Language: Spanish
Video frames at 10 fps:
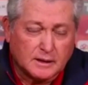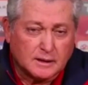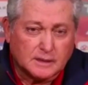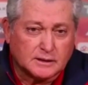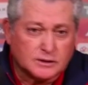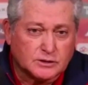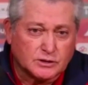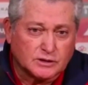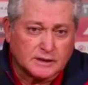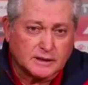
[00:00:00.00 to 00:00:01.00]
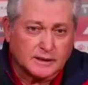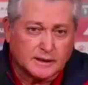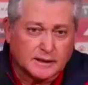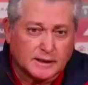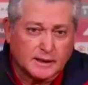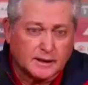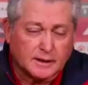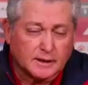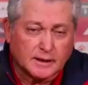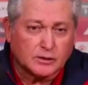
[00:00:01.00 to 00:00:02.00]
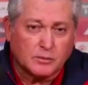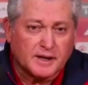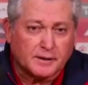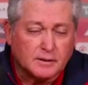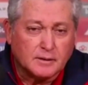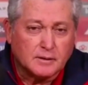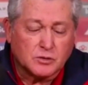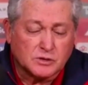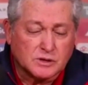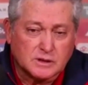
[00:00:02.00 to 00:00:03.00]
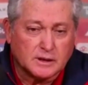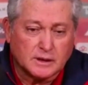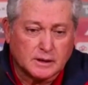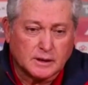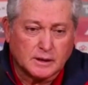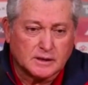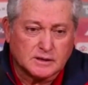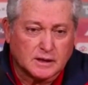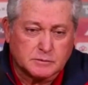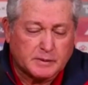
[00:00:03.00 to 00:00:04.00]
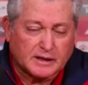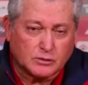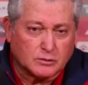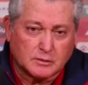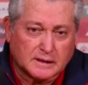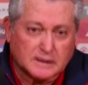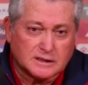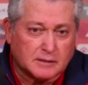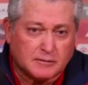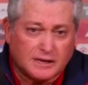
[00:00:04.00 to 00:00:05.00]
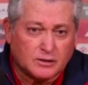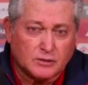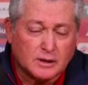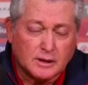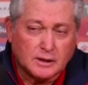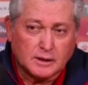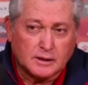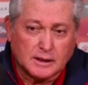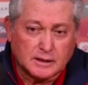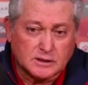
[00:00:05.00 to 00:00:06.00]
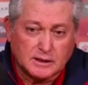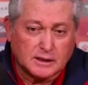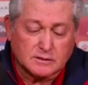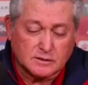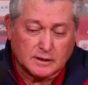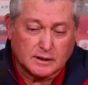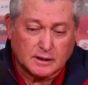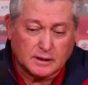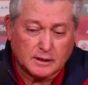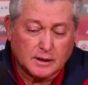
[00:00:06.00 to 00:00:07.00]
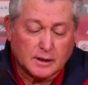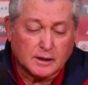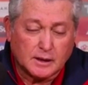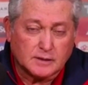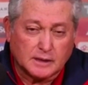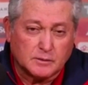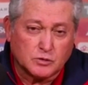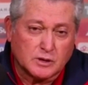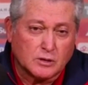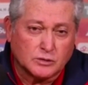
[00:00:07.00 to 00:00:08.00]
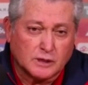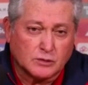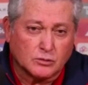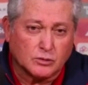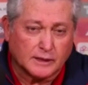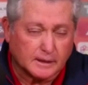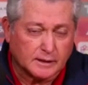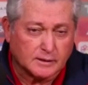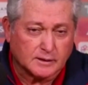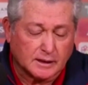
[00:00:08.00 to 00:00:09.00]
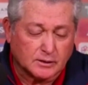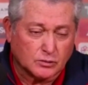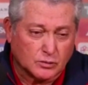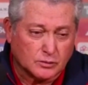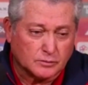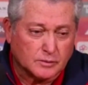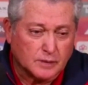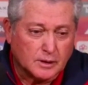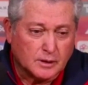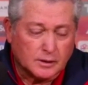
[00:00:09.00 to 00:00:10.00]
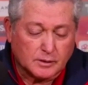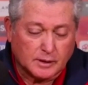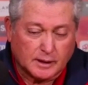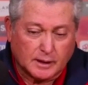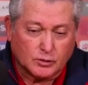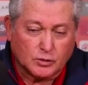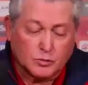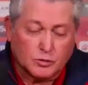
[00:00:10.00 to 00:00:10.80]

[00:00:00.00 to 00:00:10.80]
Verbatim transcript: las decisiones que tienen que, tomar. Entonces, eh, en ese aspecto, así está hablado y así este, estaremos en contacto con la gente, tanto con Ricardo como con la